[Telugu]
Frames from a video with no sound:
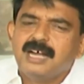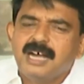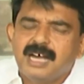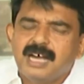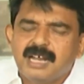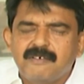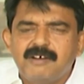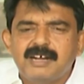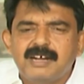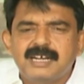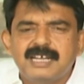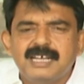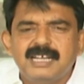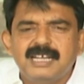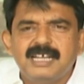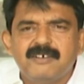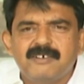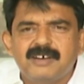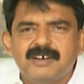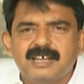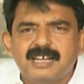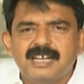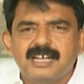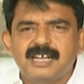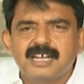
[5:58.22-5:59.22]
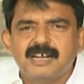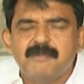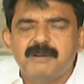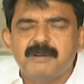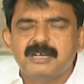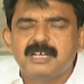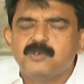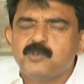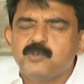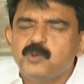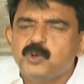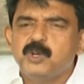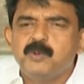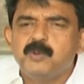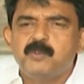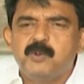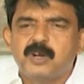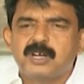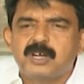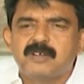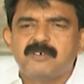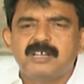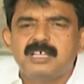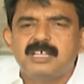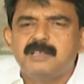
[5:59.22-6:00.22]
అలవాటైన వారం కాబట్టి
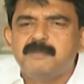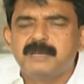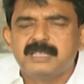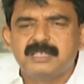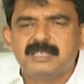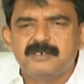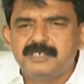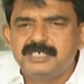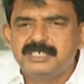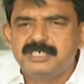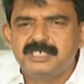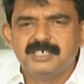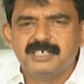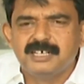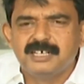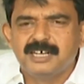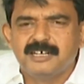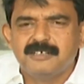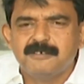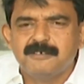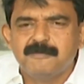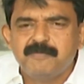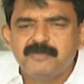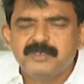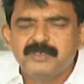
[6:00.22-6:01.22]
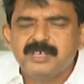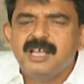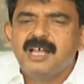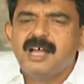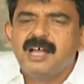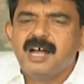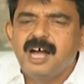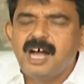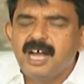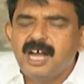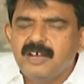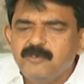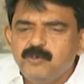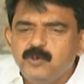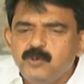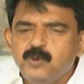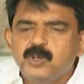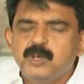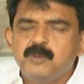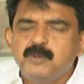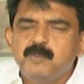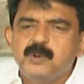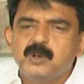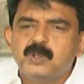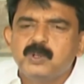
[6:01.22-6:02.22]
ఊగిపోవడం అనేది పెద్ద విషయం కాదు అవి
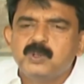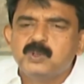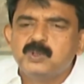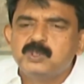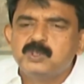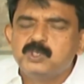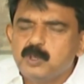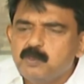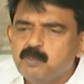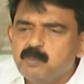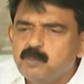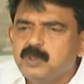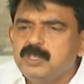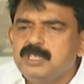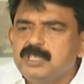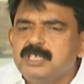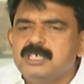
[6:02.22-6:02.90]
ఊగిపోతూ చెప్పులు